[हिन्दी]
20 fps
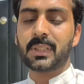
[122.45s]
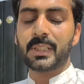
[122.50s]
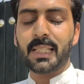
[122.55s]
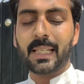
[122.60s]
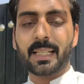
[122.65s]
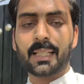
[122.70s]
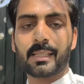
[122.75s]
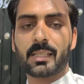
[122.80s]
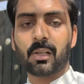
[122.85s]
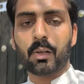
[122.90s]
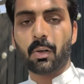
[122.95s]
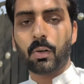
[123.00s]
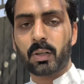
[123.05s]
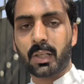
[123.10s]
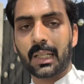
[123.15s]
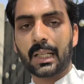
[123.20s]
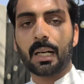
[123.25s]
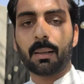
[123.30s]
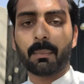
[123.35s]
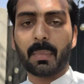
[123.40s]
ये किसी और
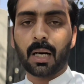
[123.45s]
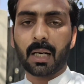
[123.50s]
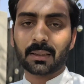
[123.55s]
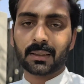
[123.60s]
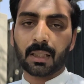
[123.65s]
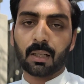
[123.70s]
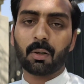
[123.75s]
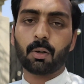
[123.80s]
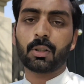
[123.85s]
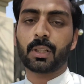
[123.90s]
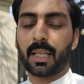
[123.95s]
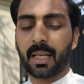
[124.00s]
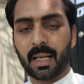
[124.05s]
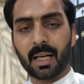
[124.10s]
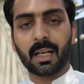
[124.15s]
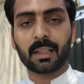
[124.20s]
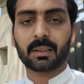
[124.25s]
के काम आता हो या ना